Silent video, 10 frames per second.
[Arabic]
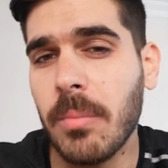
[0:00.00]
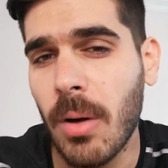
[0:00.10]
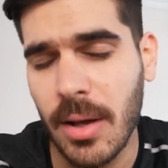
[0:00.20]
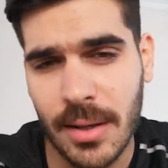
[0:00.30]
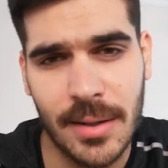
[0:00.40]

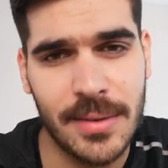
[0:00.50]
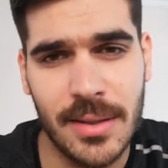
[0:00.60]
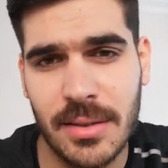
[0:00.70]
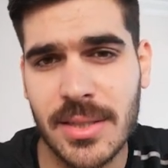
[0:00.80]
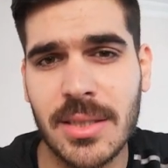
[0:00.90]
المعقد
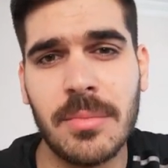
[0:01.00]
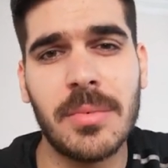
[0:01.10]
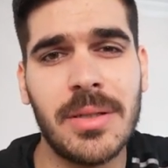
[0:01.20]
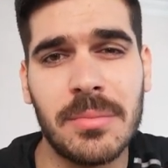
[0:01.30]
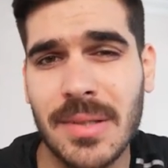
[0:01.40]
اللي
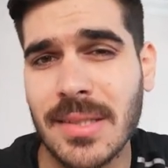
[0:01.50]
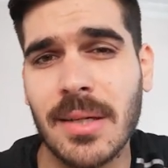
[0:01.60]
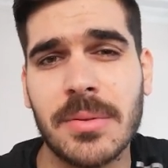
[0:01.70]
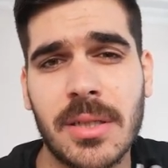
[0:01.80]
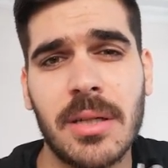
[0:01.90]
الجسم
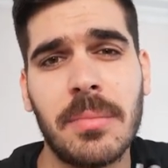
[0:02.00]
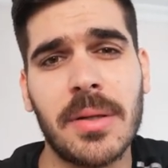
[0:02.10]
يمتصها بشكل